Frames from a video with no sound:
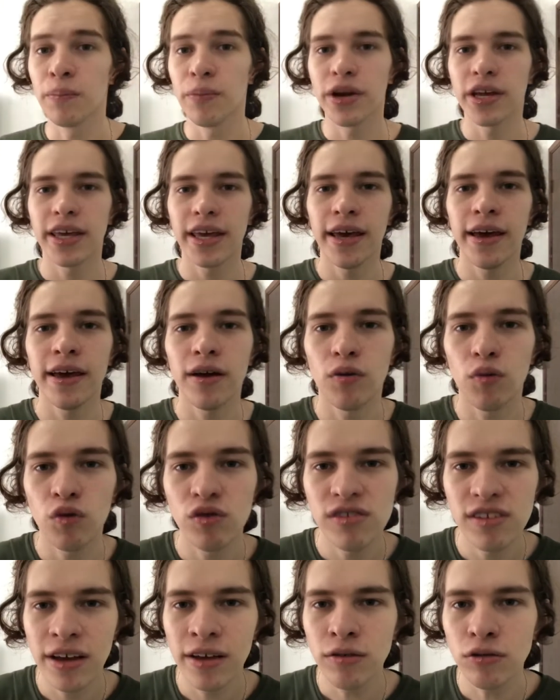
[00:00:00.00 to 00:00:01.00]
porque
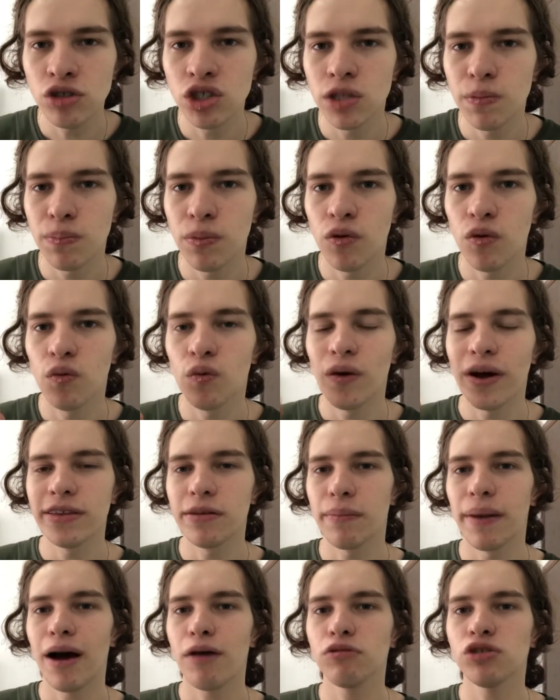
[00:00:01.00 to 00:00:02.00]
usando tipo um
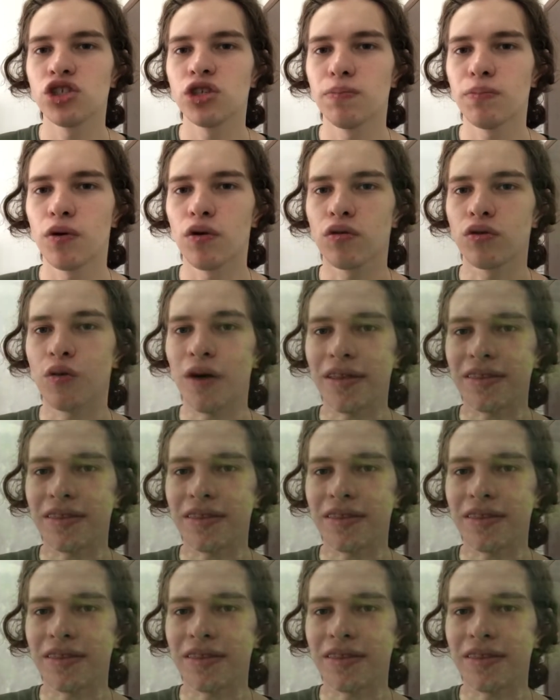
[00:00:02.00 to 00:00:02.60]
animal, tipo no